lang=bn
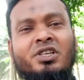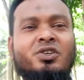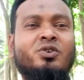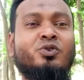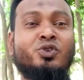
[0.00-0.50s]
সে
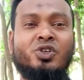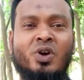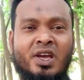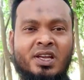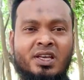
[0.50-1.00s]
যেন
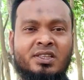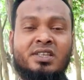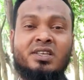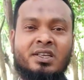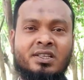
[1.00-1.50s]
খুশি হয় না
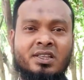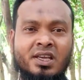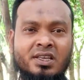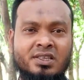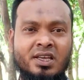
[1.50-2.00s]
তার চাহিদা
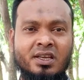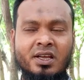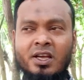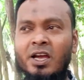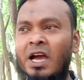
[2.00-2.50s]
থেকে যায়
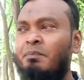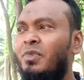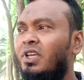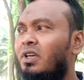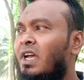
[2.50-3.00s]

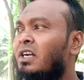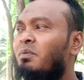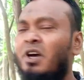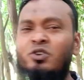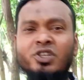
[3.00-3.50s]
আপনি
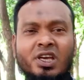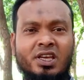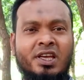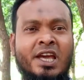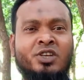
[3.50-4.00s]
একটা
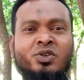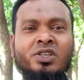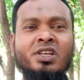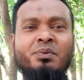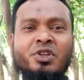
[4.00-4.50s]
মানুষকে একশো
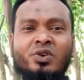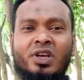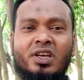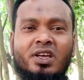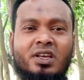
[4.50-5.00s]
দিনের
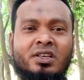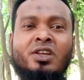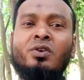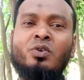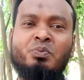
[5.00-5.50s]
ভিতরে
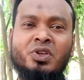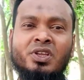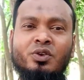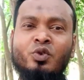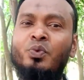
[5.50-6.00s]

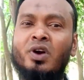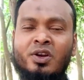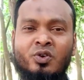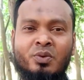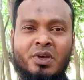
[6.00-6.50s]
নিরানব্বই দিন
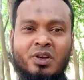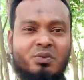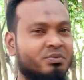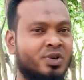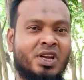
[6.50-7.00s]
উপকার করবেন
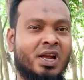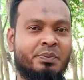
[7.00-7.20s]
মনে